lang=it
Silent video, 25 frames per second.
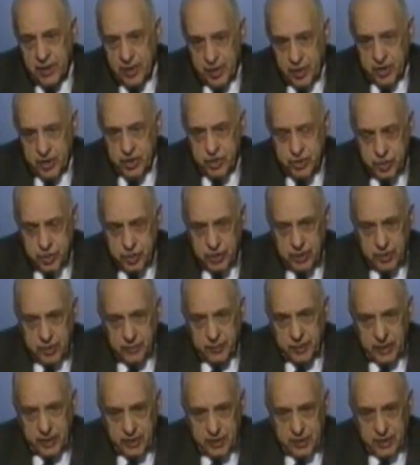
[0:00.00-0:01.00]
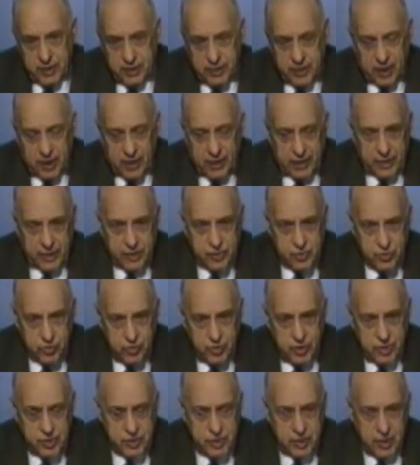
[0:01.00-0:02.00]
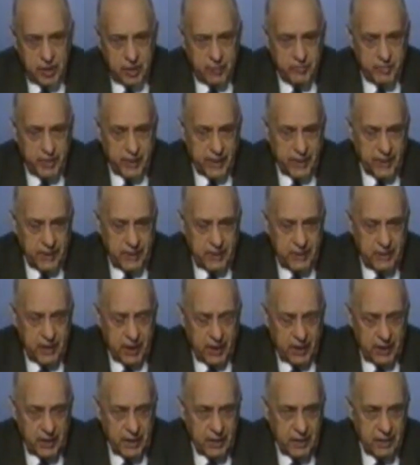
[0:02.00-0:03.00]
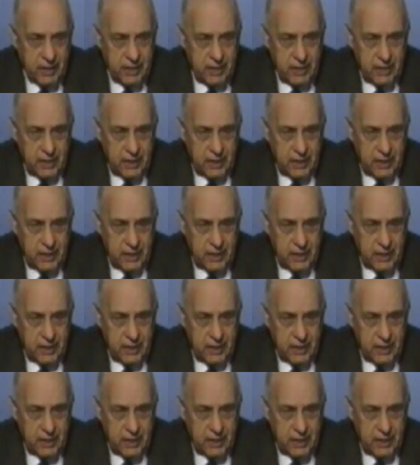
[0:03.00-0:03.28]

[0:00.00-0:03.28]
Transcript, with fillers: Recentemente tra gli azionisti della Banca d'Italia